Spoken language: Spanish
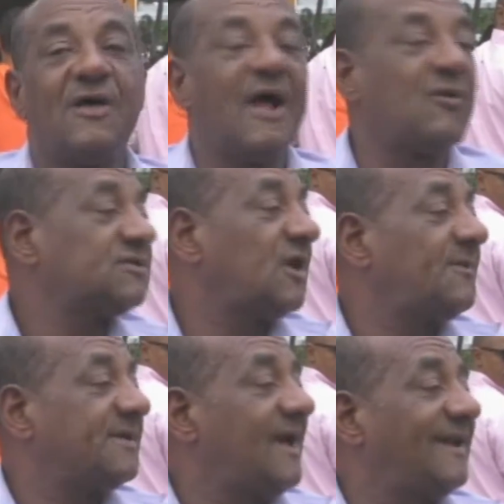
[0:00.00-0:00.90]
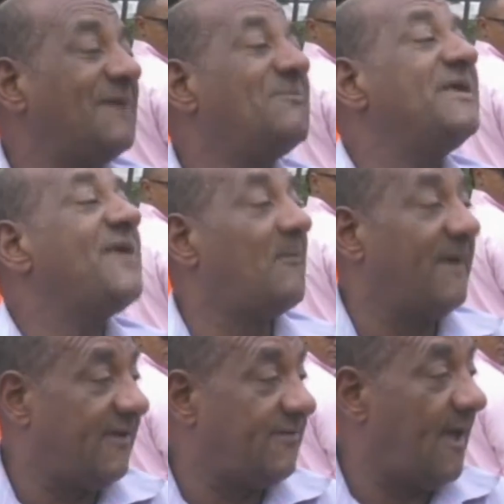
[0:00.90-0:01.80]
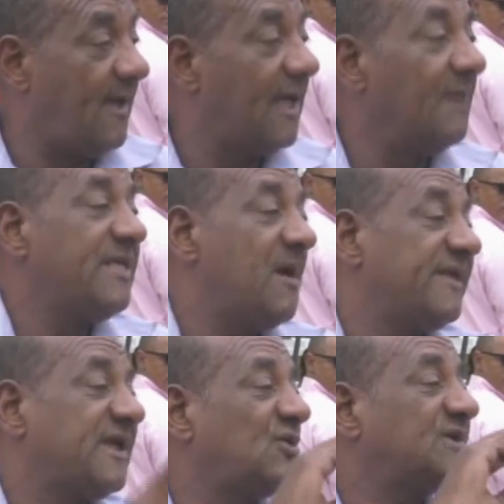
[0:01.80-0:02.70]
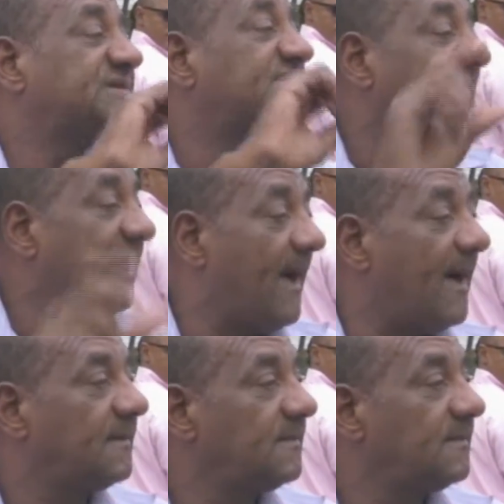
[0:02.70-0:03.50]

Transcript: de las 4 de la mañana en Villamella. En Villamella no hay sistema.